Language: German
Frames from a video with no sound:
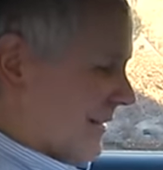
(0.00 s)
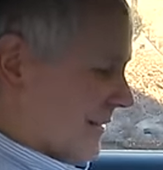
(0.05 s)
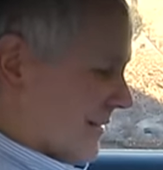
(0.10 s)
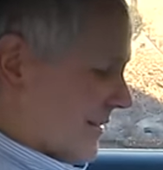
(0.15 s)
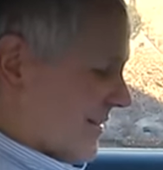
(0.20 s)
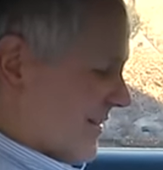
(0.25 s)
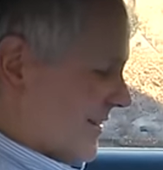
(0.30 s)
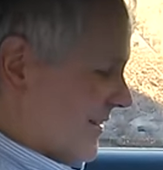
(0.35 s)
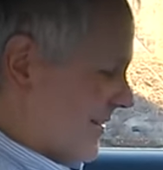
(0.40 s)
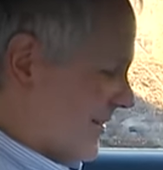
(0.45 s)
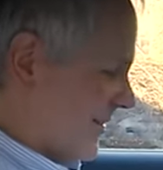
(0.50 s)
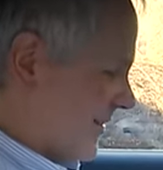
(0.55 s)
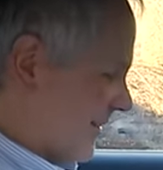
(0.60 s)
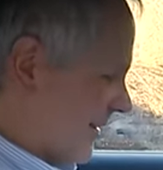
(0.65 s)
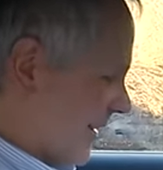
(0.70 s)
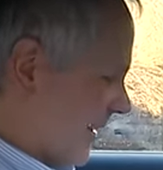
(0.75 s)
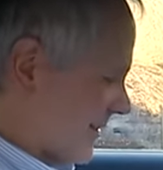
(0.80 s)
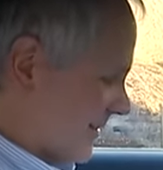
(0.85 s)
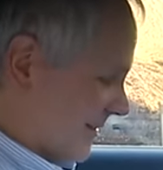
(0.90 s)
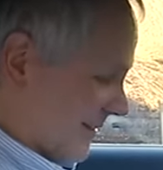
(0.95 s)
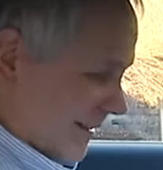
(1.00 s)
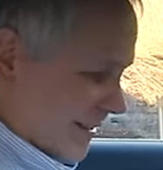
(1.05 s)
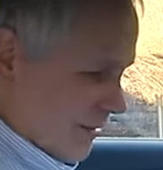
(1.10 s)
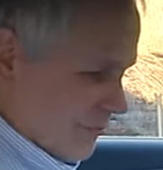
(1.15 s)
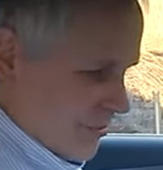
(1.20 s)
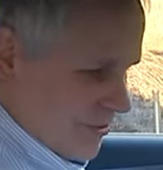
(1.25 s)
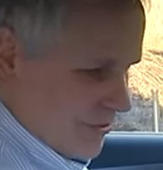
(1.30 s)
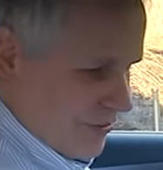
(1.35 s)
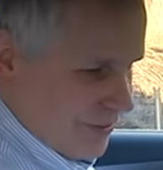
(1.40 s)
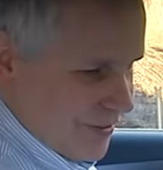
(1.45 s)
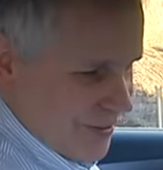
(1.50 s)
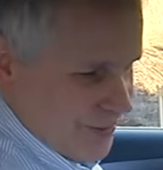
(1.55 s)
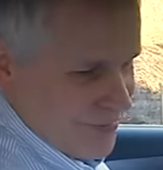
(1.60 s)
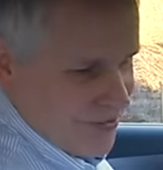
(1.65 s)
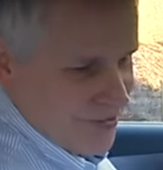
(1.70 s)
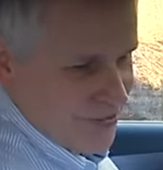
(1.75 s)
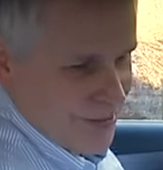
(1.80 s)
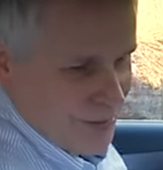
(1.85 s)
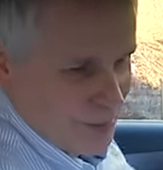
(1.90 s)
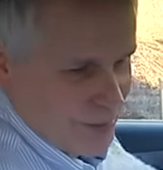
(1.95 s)
Die Sitze sind extrem bequem,
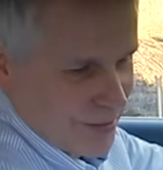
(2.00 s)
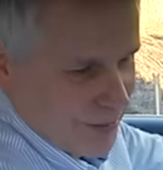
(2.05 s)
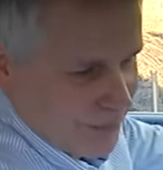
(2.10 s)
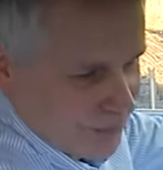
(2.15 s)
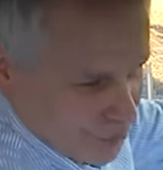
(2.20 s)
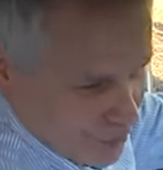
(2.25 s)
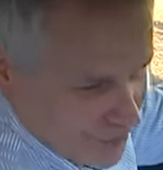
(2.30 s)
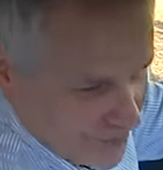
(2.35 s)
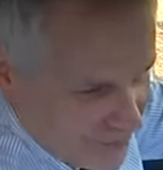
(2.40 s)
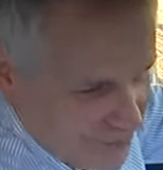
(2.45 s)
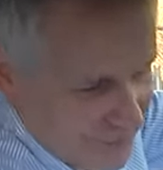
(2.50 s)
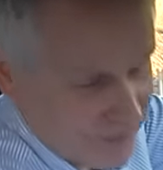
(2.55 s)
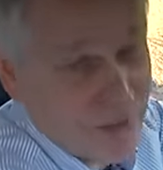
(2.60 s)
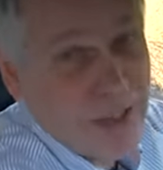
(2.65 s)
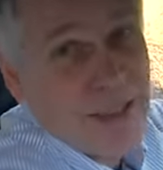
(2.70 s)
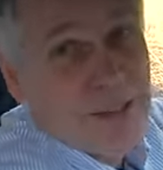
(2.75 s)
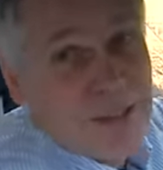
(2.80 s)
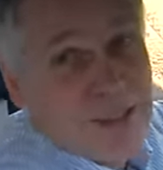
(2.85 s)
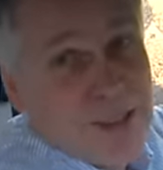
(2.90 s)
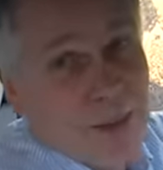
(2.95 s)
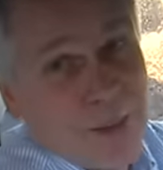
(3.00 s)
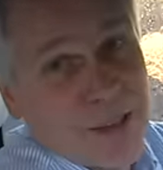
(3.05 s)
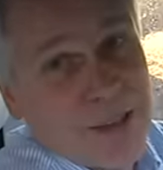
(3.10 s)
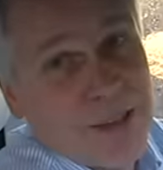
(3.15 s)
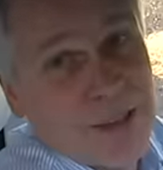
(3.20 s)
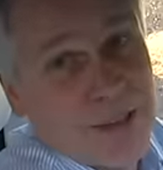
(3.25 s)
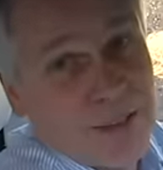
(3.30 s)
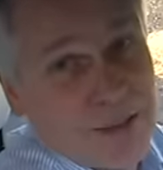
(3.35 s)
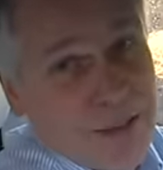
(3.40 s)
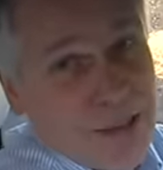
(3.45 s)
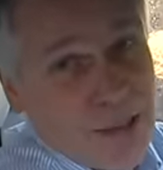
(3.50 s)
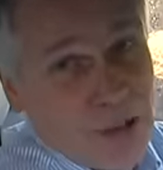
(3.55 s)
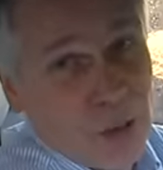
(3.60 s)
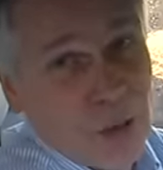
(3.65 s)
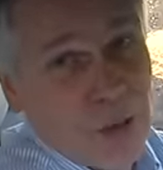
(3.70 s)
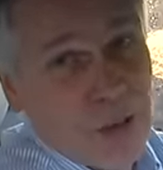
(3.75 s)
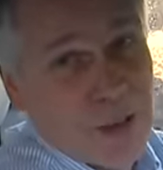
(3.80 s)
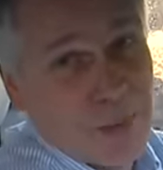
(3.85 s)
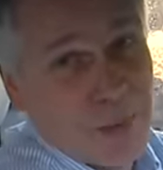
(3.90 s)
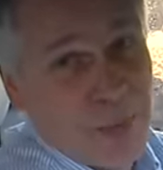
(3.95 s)
sie sind perforiert, weil sie nämlich nicht
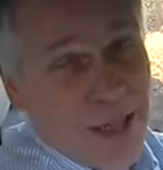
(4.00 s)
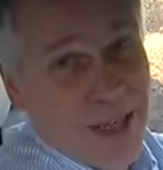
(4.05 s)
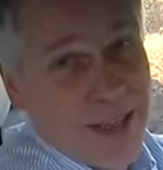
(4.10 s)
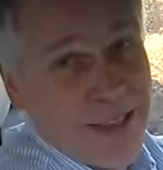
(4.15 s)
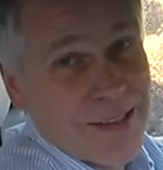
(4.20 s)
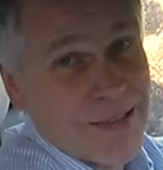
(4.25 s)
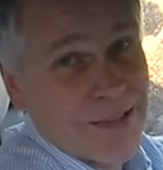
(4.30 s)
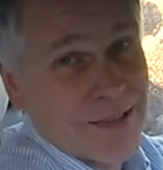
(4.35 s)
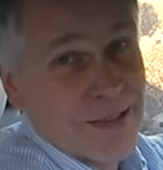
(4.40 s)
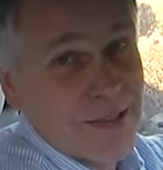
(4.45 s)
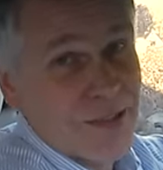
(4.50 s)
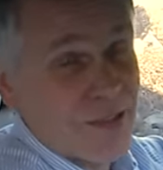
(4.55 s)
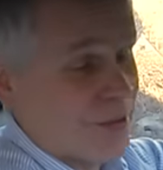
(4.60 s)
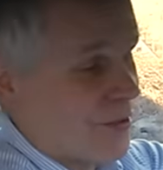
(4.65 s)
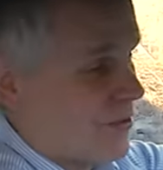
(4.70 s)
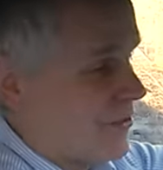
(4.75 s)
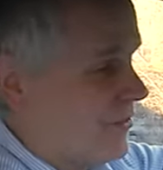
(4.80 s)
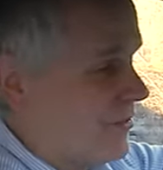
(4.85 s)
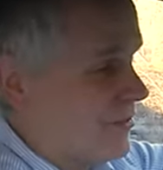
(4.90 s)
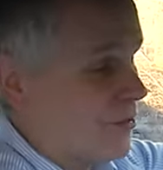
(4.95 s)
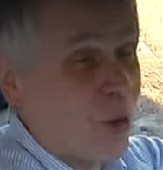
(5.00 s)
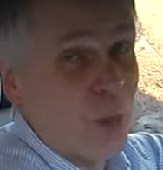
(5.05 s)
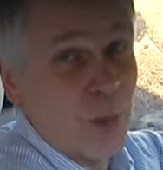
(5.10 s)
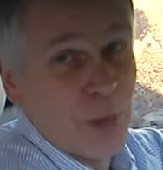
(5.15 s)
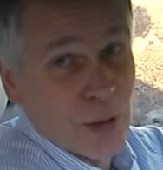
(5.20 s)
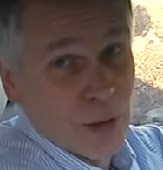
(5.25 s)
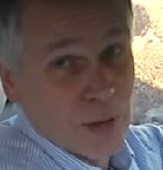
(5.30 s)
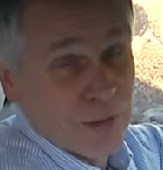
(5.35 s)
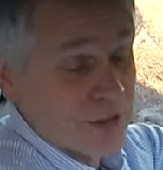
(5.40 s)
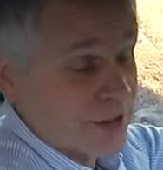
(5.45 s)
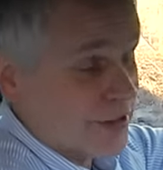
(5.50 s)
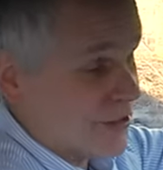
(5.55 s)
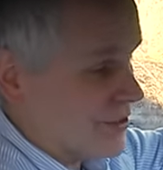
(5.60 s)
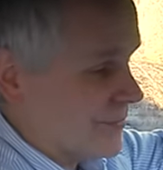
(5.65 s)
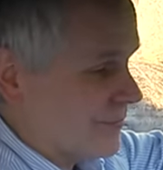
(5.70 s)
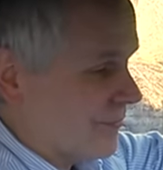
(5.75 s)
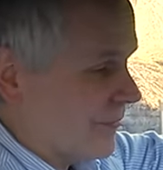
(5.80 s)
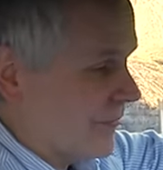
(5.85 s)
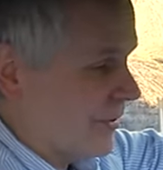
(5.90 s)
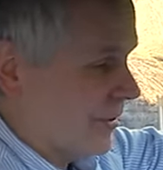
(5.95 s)
nur beheizt sind, sondern sie sind auch
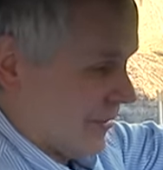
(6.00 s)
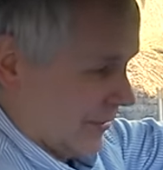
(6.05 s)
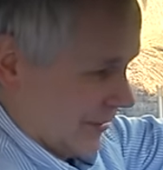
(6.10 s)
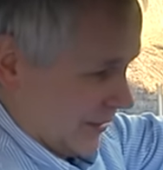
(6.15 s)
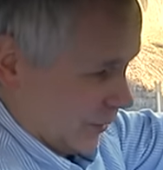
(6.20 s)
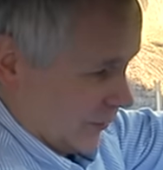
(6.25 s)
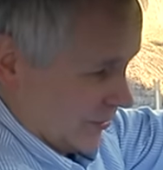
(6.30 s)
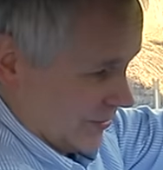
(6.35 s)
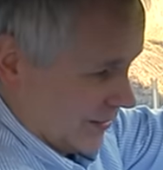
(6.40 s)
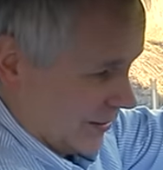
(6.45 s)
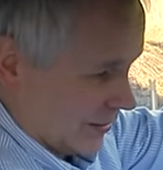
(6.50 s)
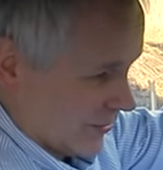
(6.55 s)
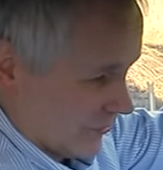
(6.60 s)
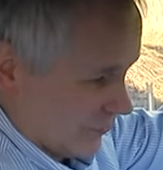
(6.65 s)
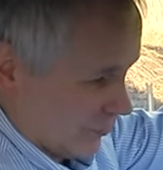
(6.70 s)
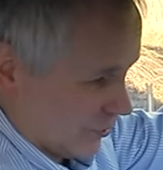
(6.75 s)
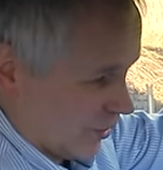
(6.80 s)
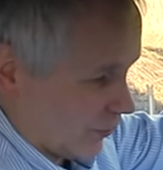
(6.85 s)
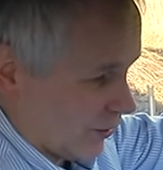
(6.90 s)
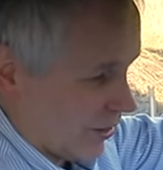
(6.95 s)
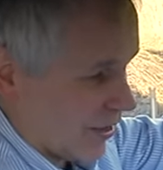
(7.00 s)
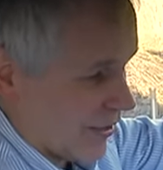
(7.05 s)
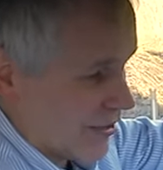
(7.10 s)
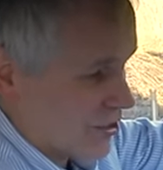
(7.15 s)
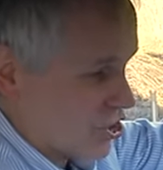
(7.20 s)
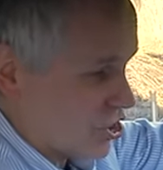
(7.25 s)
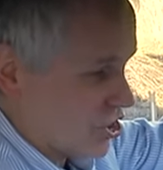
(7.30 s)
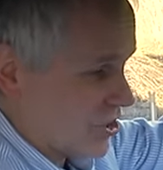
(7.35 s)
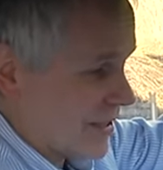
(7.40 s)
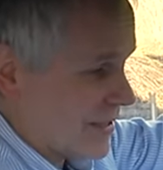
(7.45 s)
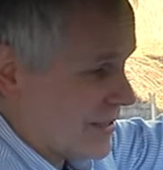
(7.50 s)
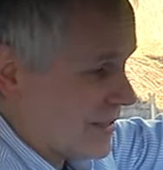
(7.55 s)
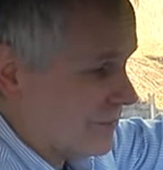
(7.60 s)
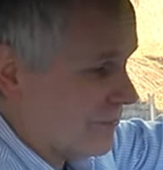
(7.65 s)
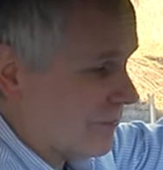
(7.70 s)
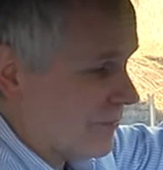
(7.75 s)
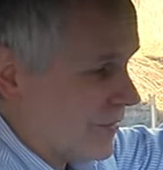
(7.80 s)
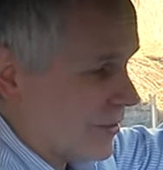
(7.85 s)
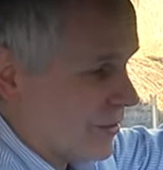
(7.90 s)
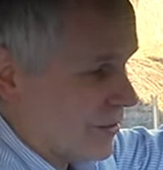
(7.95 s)
belüftet. Kann man hier alles wunderbar einstellen.